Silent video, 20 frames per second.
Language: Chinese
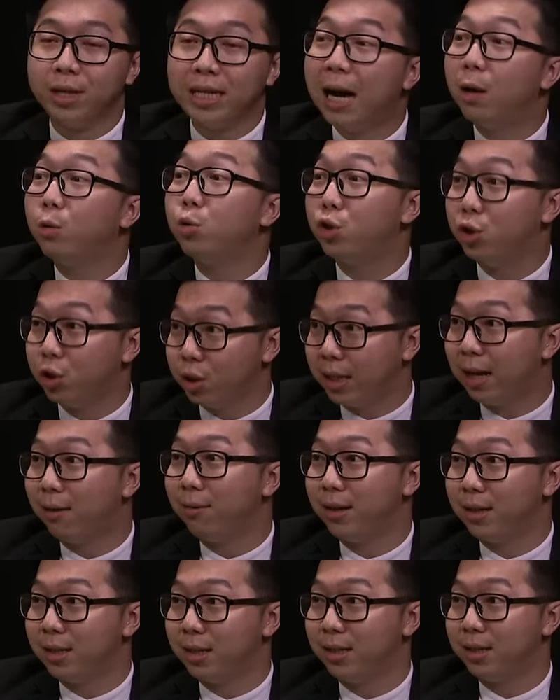要知道
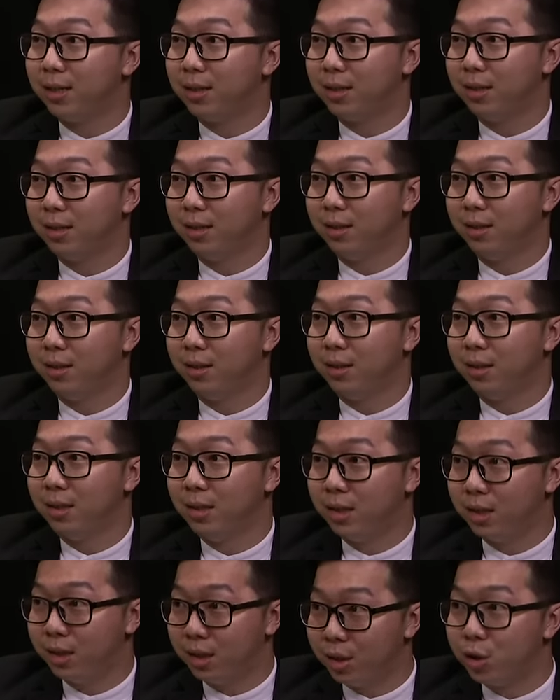那个。
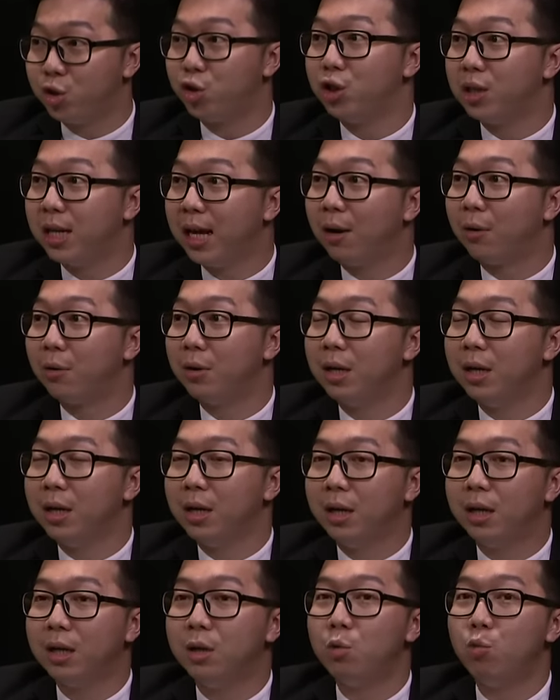资料
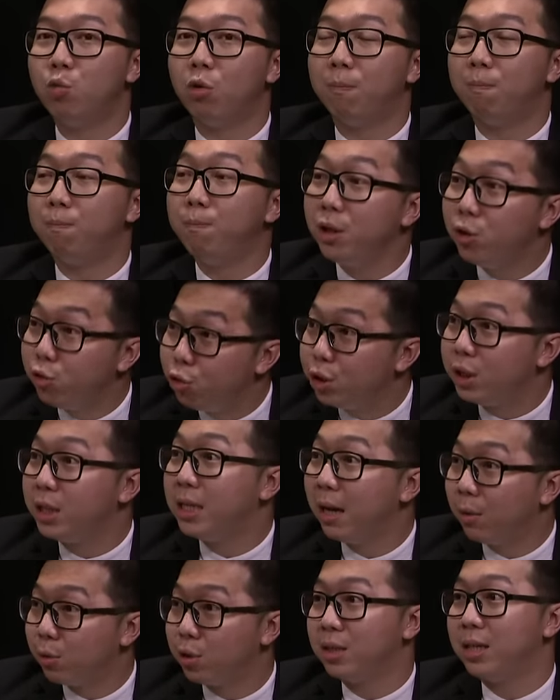跟我必须
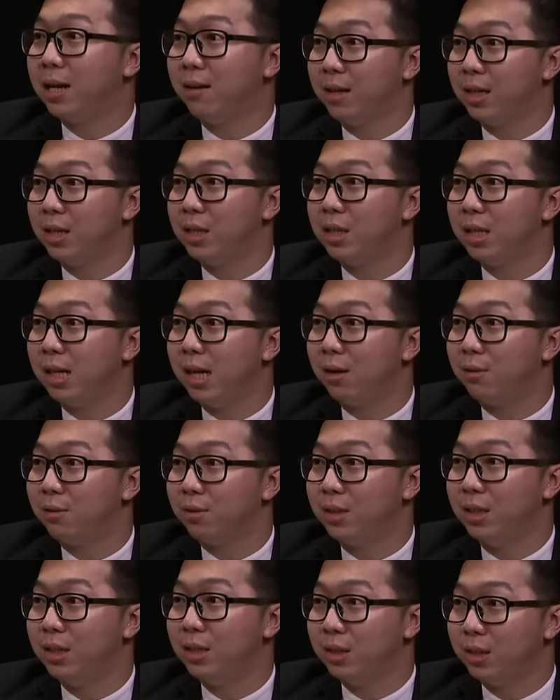要知道那个资料，
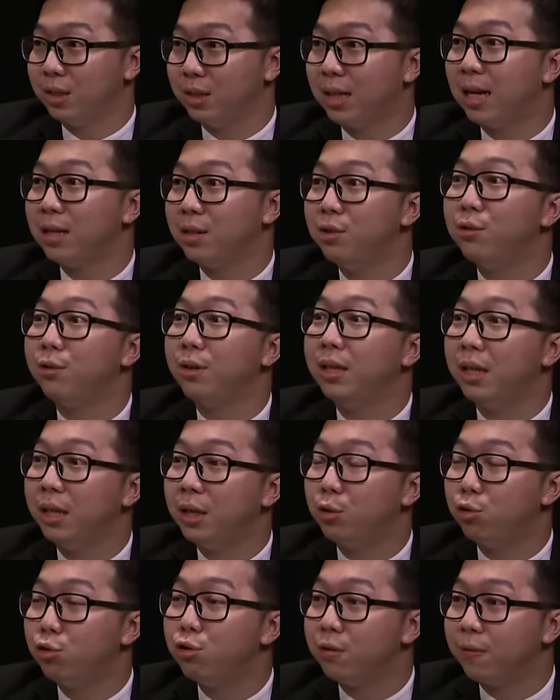其实它是有一定
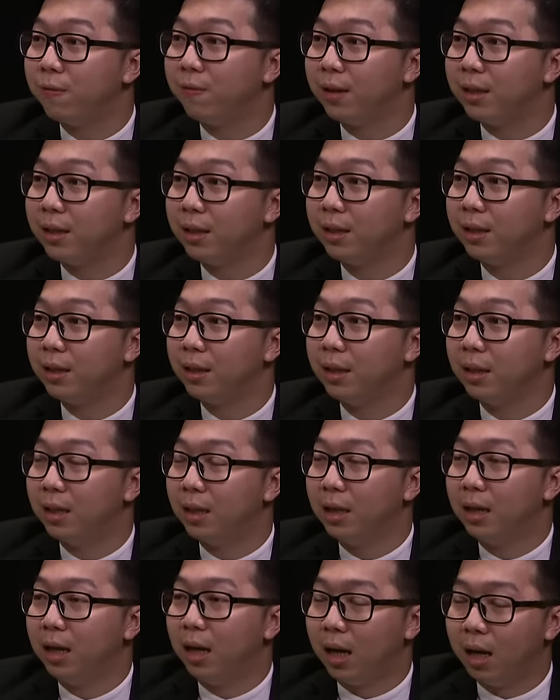的区分。嗯
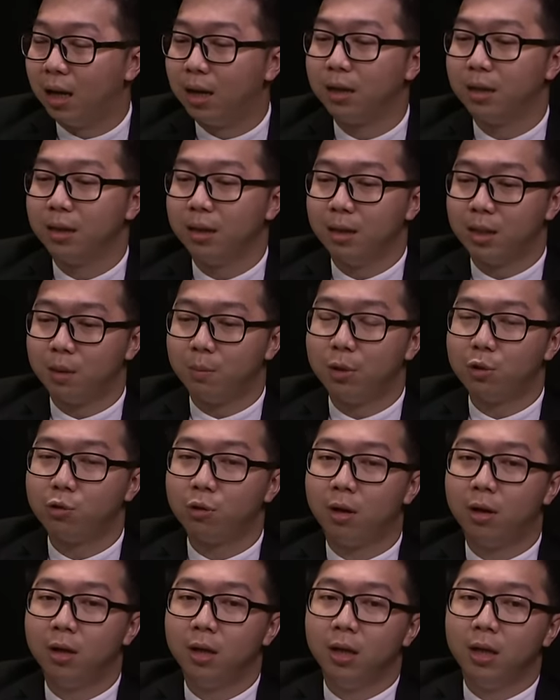啊，怎么
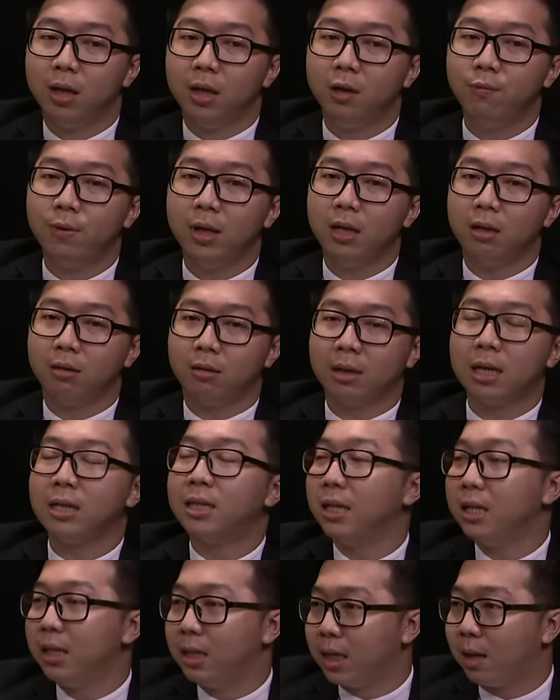说？因为刚
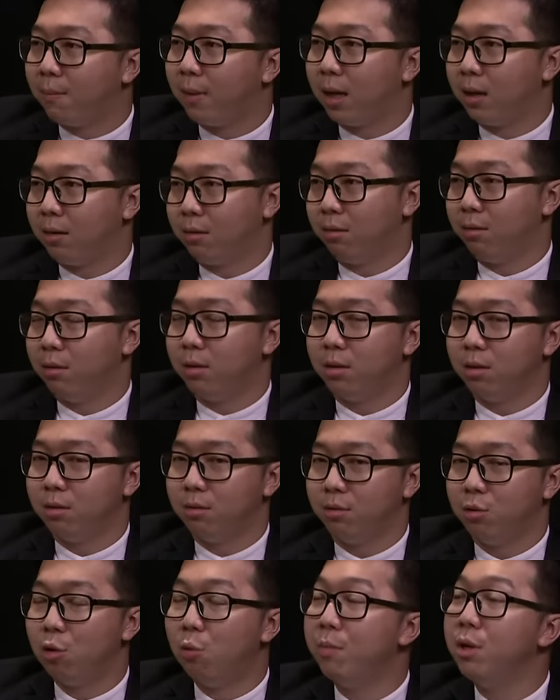才你讲嘛，呃，
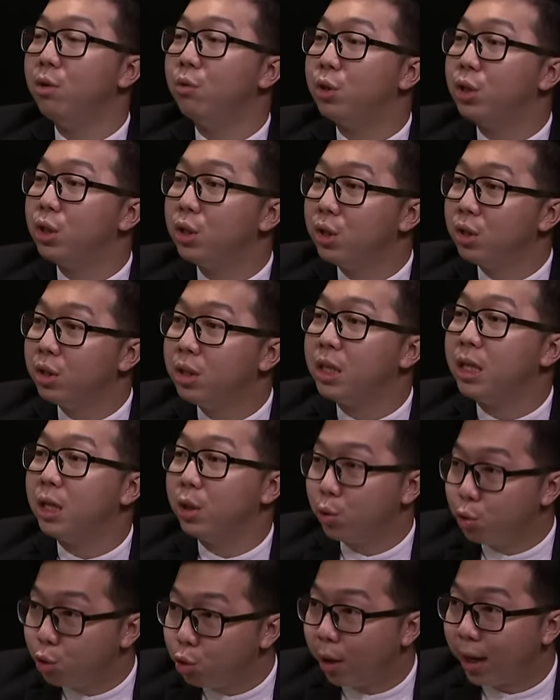有没有知
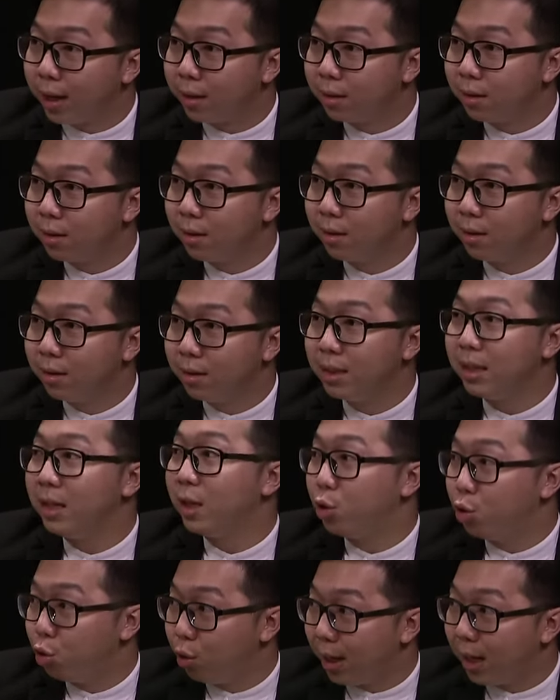情权这
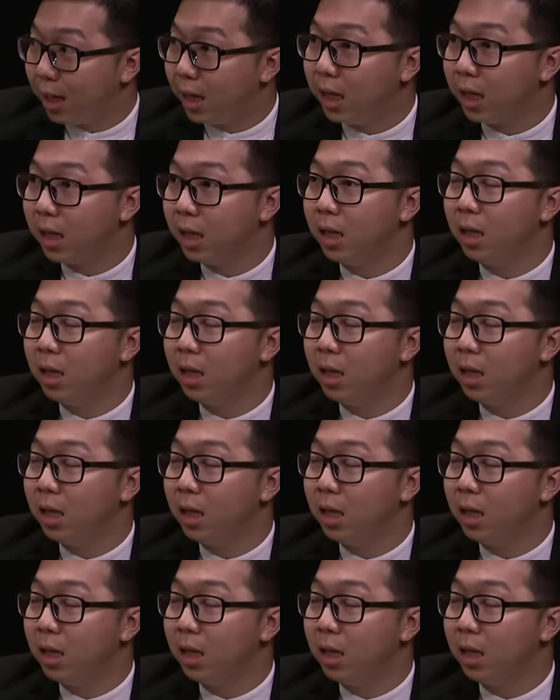个权利？